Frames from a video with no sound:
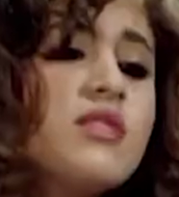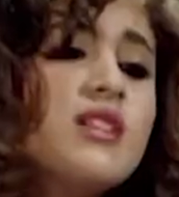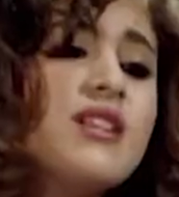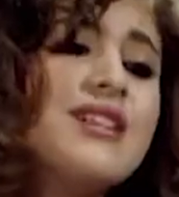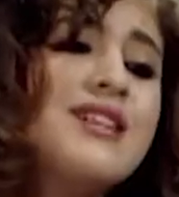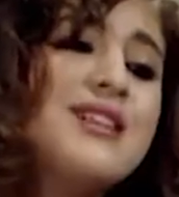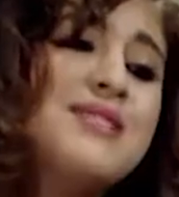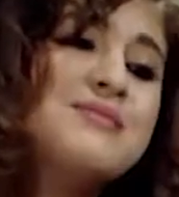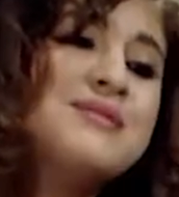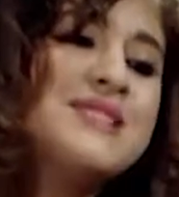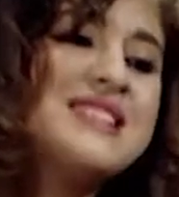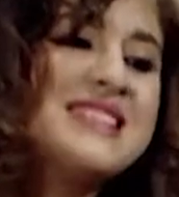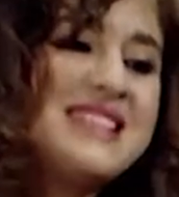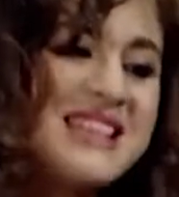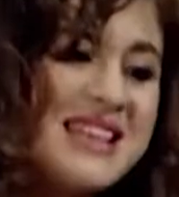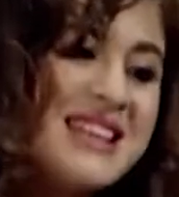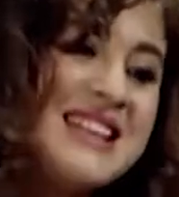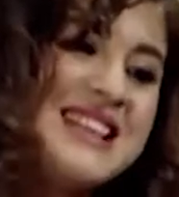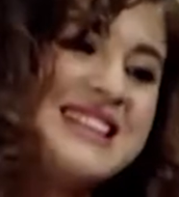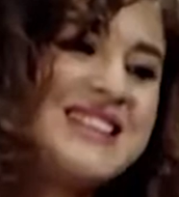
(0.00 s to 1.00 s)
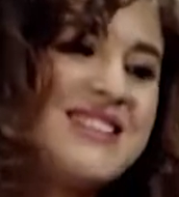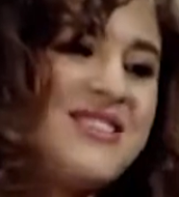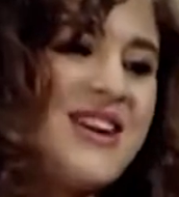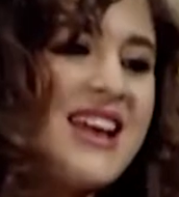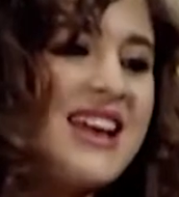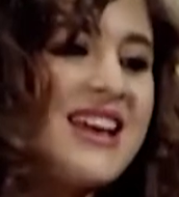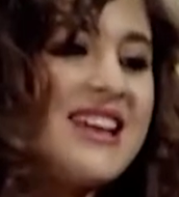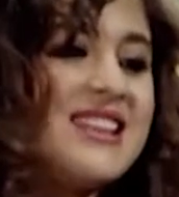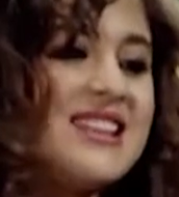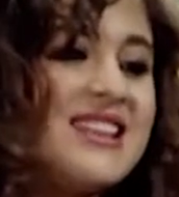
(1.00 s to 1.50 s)
عليها ميرسي ان
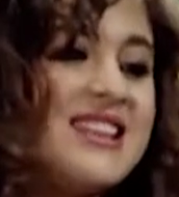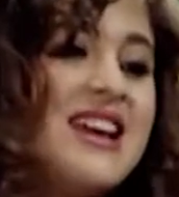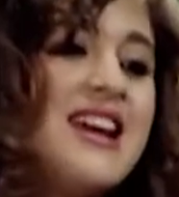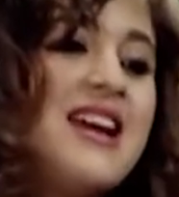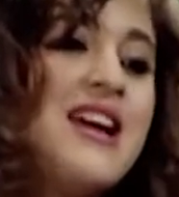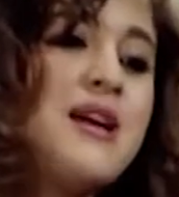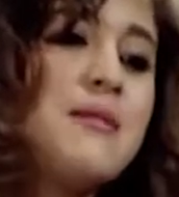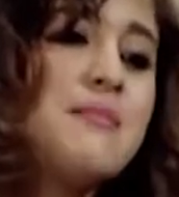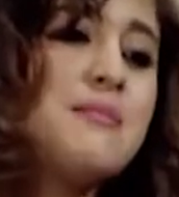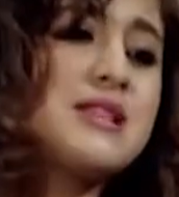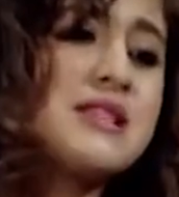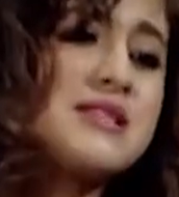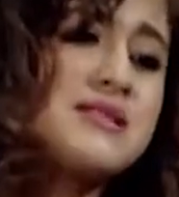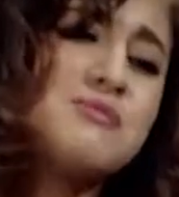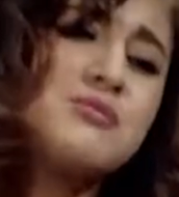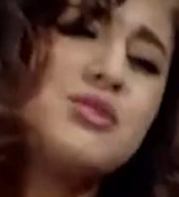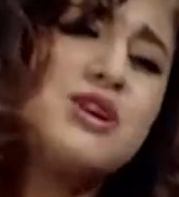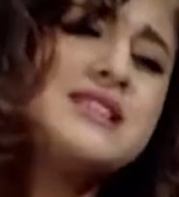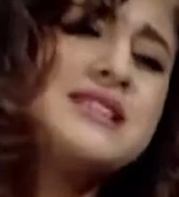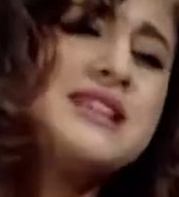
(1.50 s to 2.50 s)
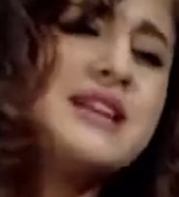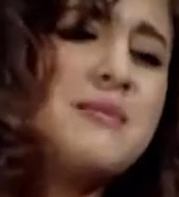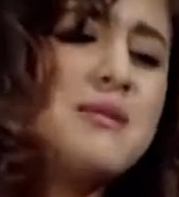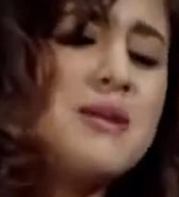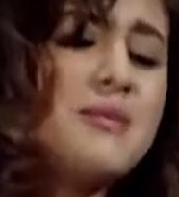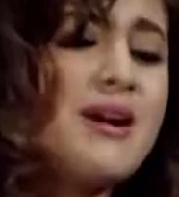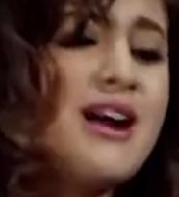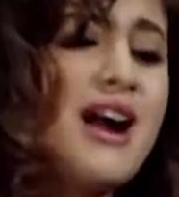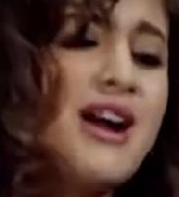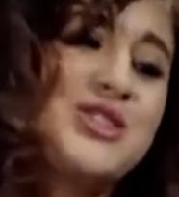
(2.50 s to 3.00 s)
انت فكيتني بس ممكن
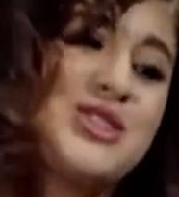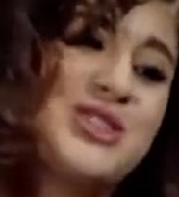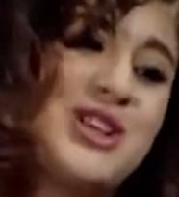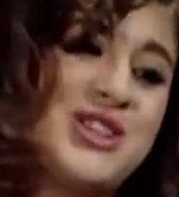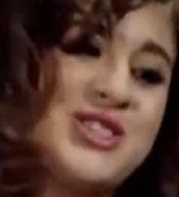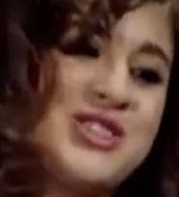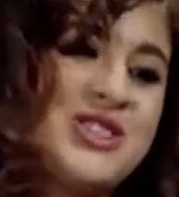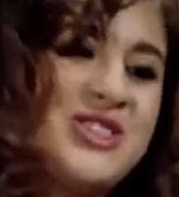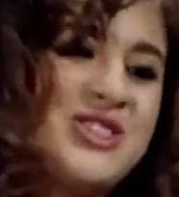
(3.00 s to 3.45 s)
تجيب لي ميه عشان